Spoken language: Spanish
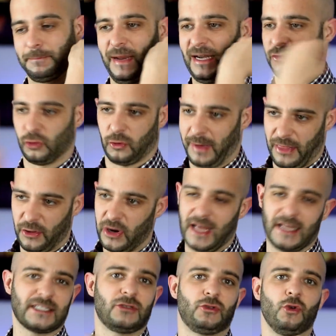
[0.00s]

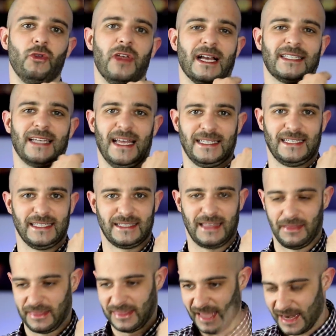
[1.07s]
perturbadoras, dudas
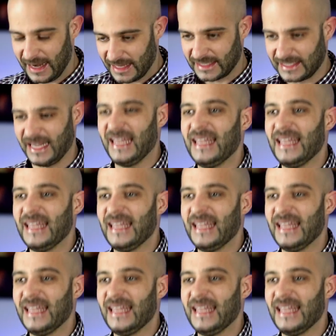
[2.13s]
existenciales,